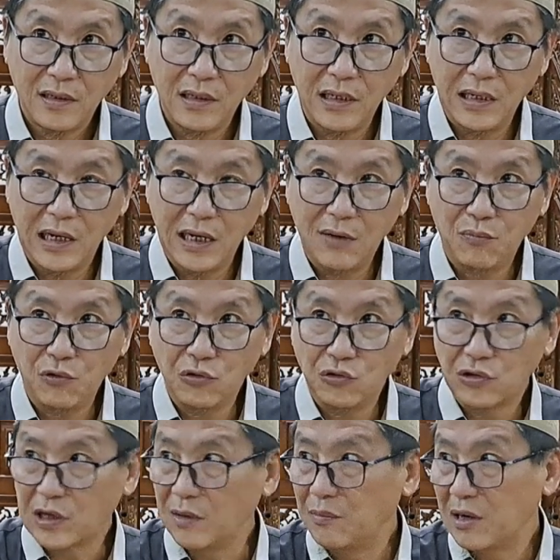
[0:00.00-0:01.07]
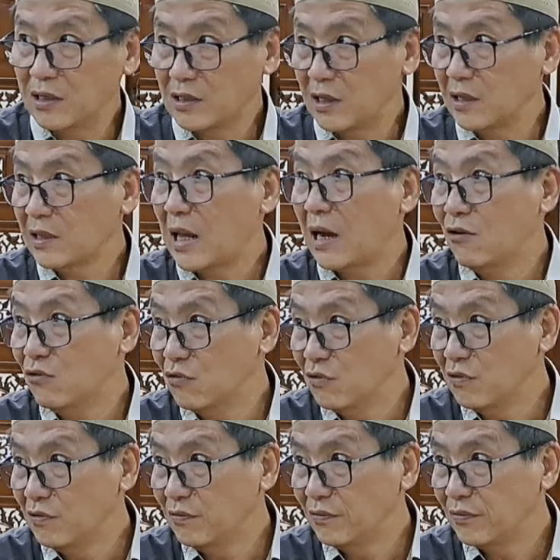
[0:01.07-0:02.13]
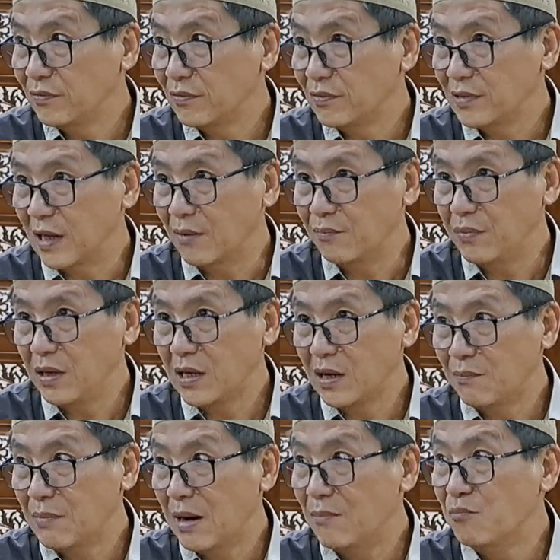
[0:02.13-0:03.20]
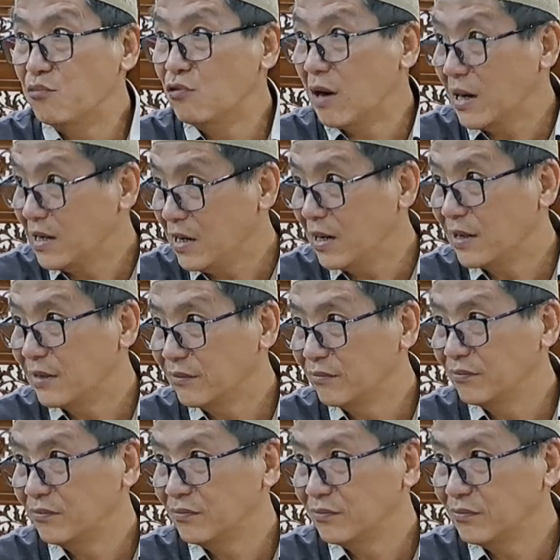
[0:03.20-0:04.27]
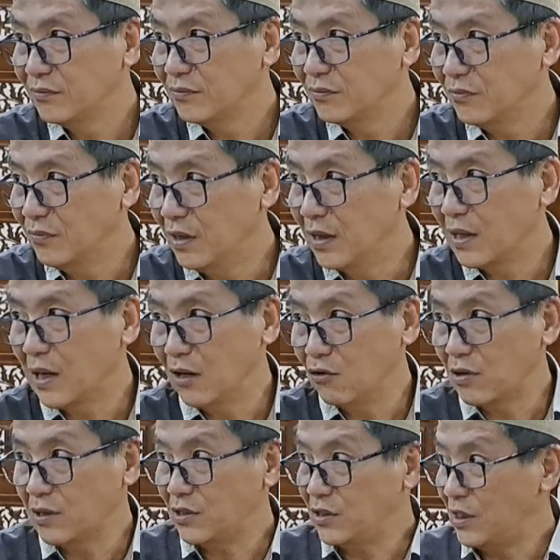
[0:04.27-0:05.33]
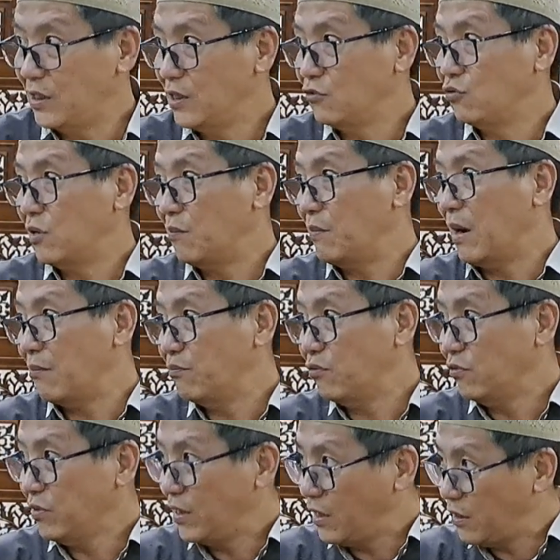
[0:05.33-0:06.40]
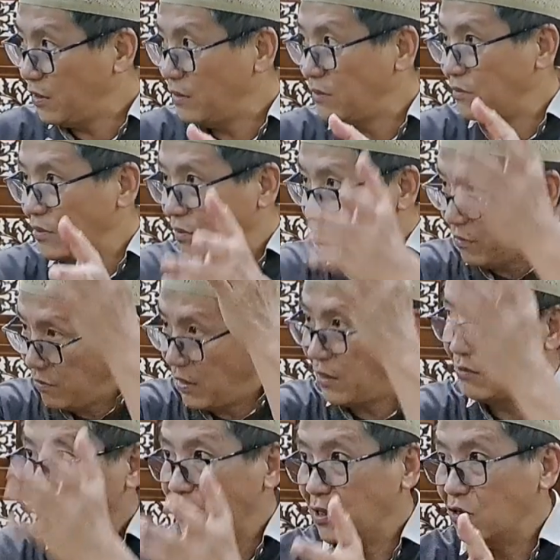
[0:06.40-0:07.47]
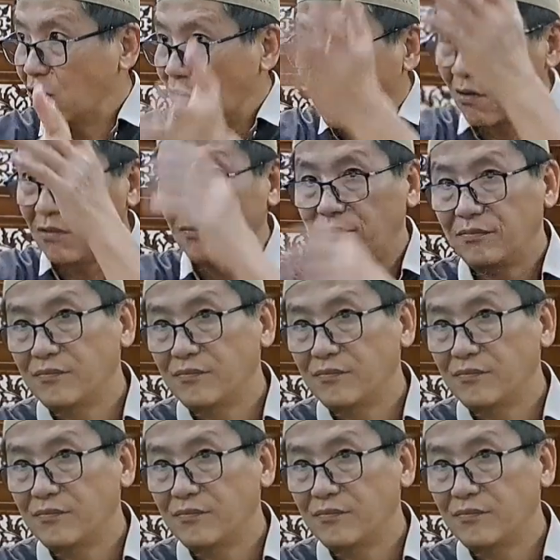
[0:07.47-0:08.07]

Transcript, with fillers: tidak diputuskan berdasarkan tahun tapi kemampuannya ya kalau kecil dia sudah mampu ya aduh, didorong